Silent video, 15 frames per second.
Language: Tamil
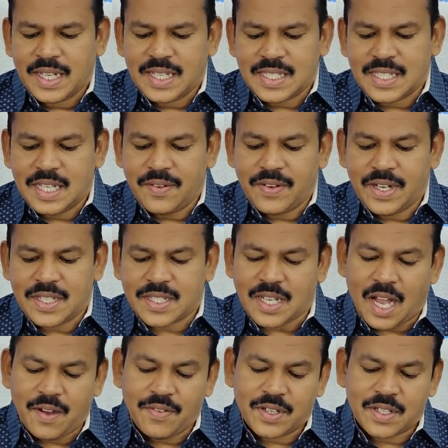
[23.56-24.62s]
எங்கள் ஜீவனை
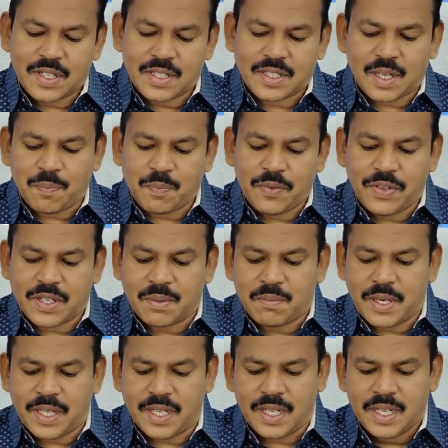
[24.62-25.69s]
சாவுக்கு
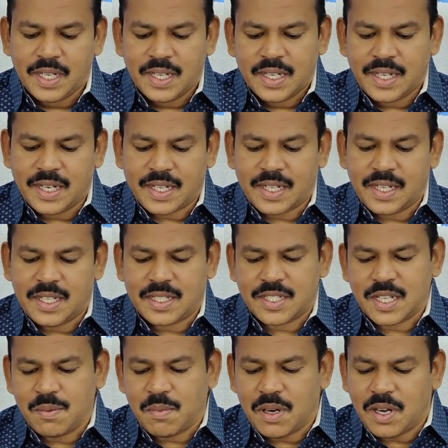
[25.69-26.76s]
தப்புவிக்கும்படி எனக்கு
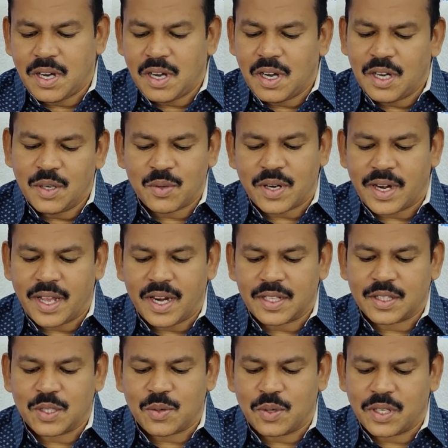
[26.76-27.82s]
நிச்சயமான ஒரு
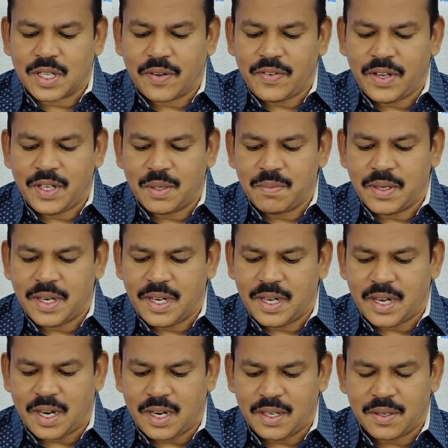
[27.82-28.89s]
அடையாளத்தை கொடுக்க வேண்டும்
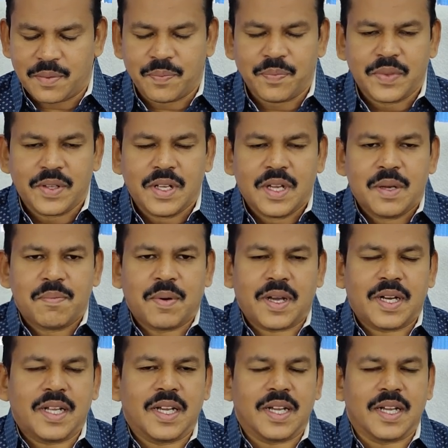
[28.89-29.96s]
என்றான்
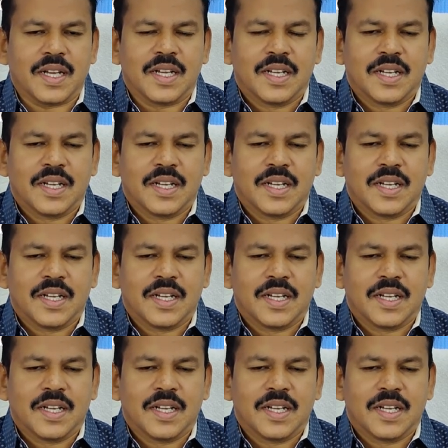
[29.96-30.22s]
பாருங்க